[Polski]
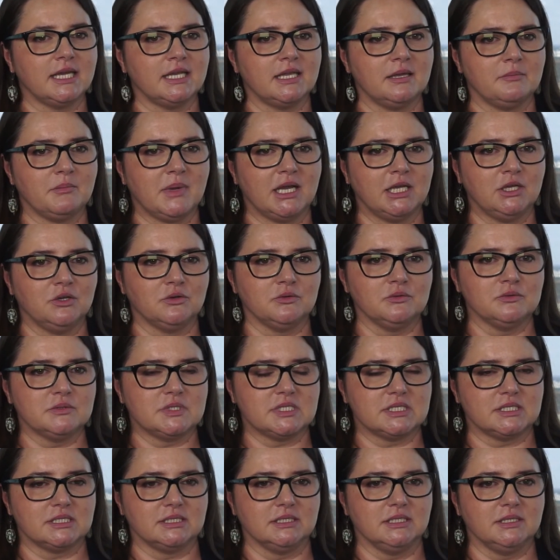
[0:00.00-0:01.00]
jakie mają
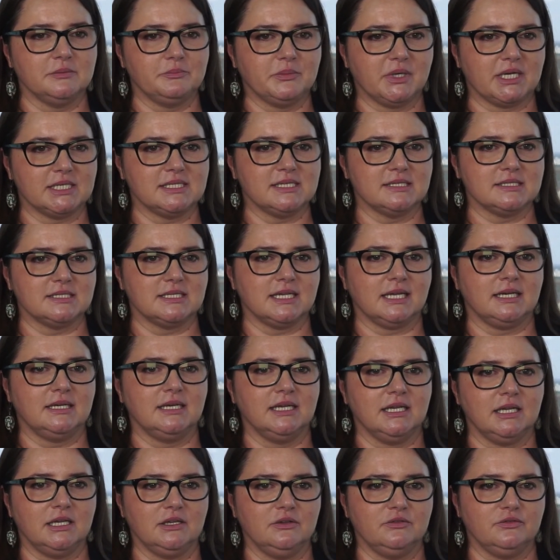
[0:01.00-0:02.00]
z pracy
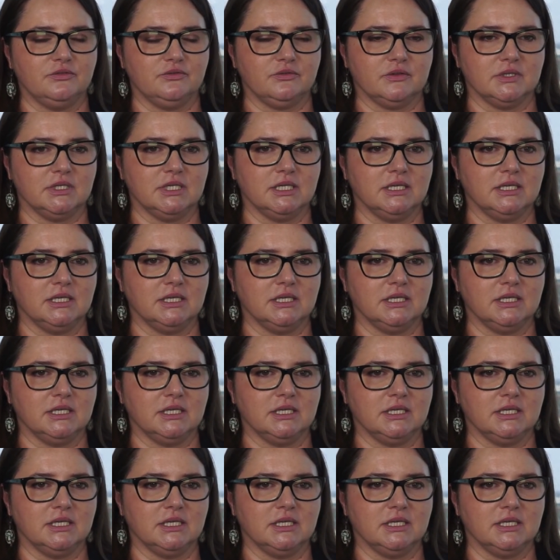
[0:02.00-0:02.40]
zdalnej w